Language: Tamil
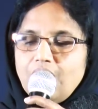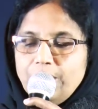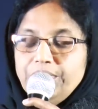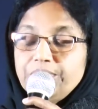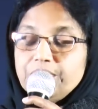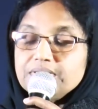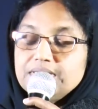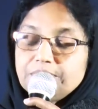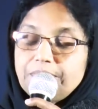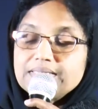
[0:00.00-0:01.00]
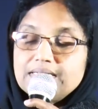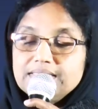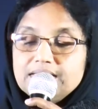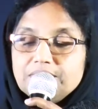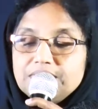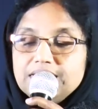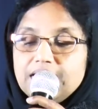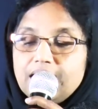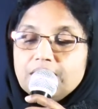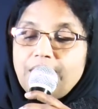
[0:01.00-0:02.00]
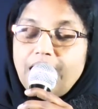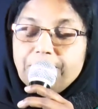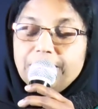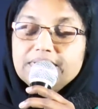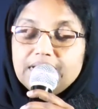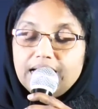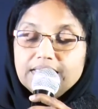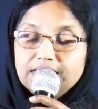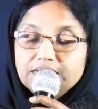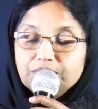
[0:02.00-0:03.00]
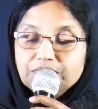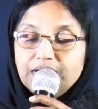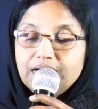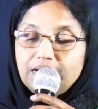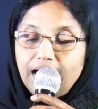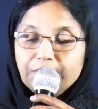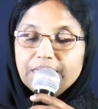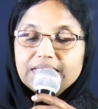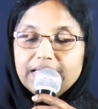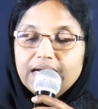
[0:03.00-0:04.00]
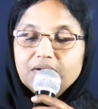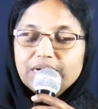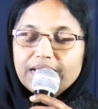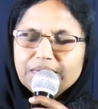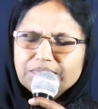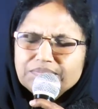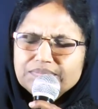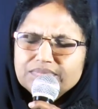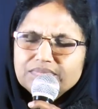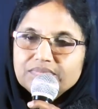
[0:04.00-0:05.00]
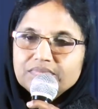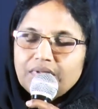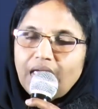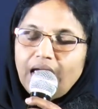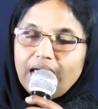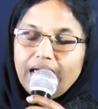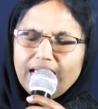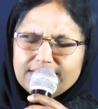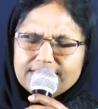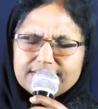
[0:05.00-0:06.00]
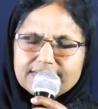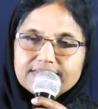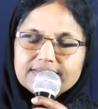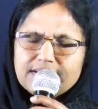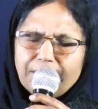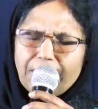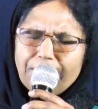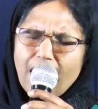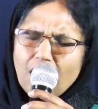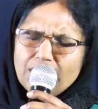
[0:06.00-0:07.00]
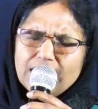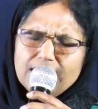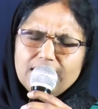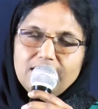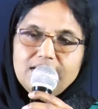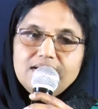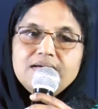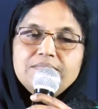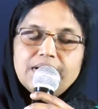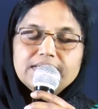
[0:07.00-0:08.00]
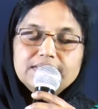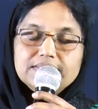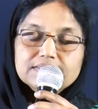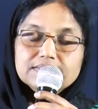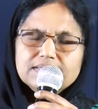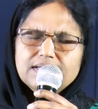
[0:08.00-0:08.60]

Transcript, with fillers: ஒன்று குருந்தியர் பதினைந்தாவது அதிகாரம் ஐம்பத்தி ஐந்து முதல் ஐம்பத்தி ஏழு வரை ஏசு கிறிஸ்து நம்முடைய பாவங்களை எல்லாம் மன்னித்து